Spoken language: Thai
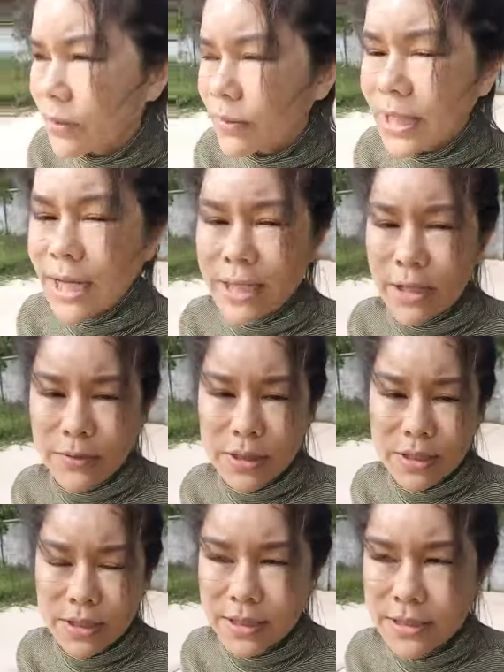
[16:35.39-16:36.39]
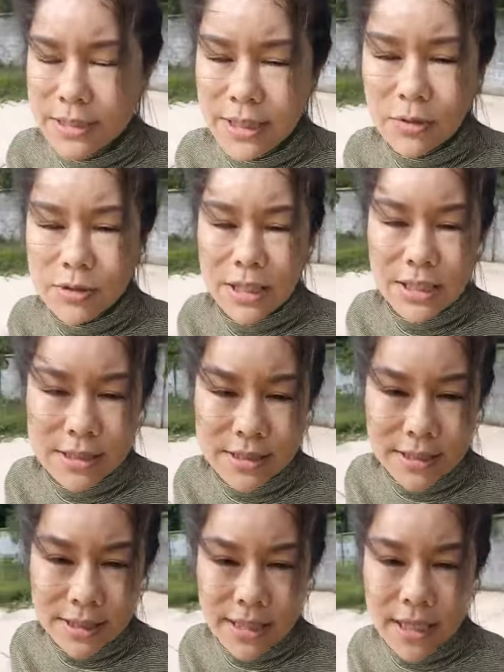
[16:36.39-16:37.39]
เวลาเราเดินเราจเจริญ
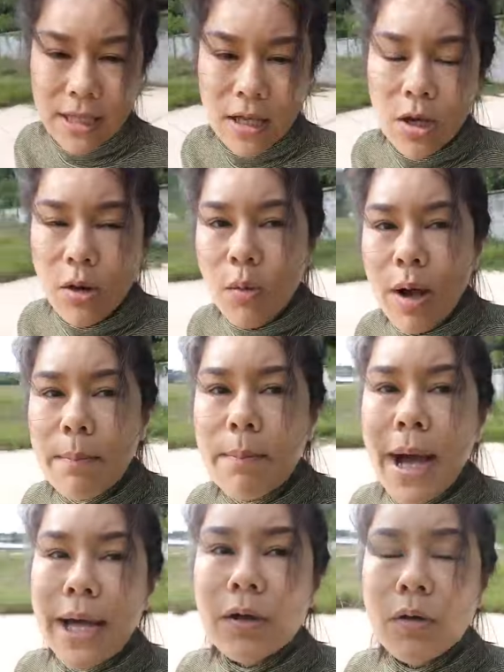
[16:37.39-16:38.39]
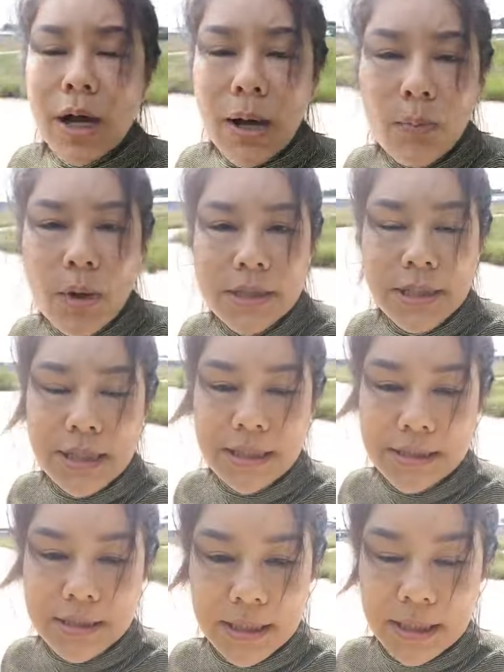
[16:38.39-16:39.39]
สติ ความหมายของคำว่าเจ
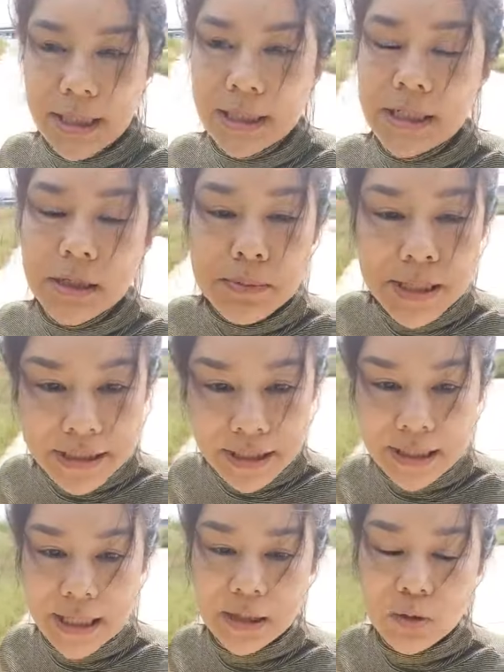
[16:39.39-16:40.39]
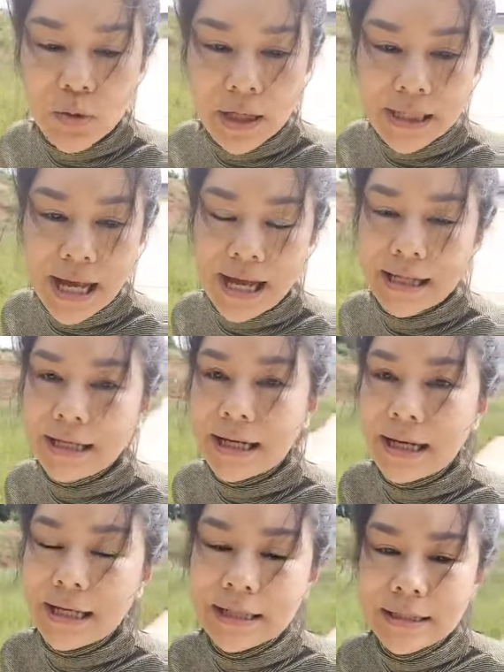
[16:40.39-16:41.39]
ริญสติ คือมีสติทุกขณะนะ
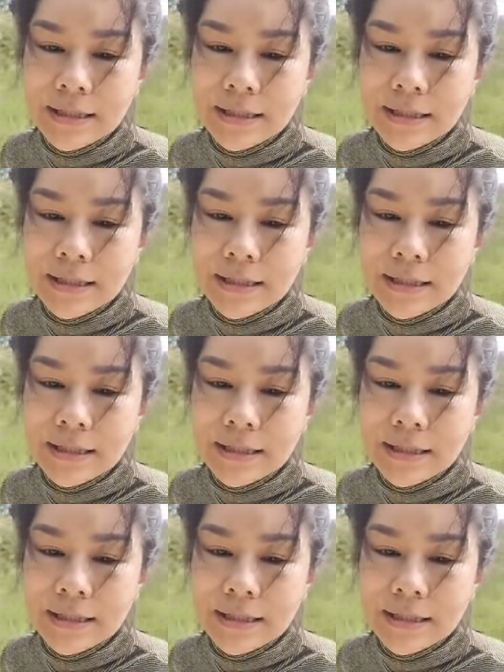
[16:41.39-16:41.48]
คะ